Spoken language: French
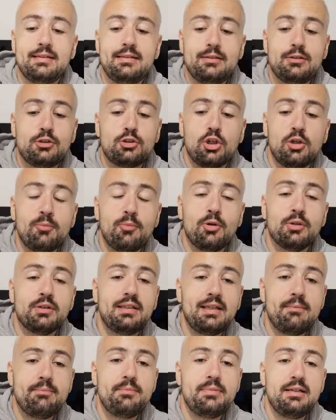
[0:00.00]
seulement
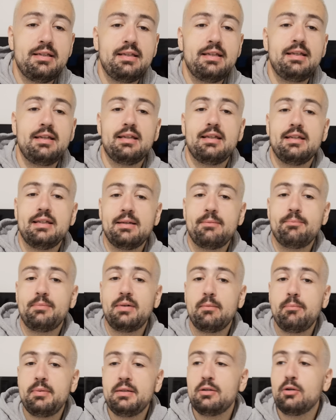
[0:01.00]
Dembélé et
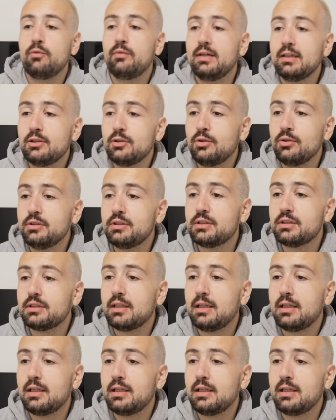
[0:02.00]
Mbappé en vacances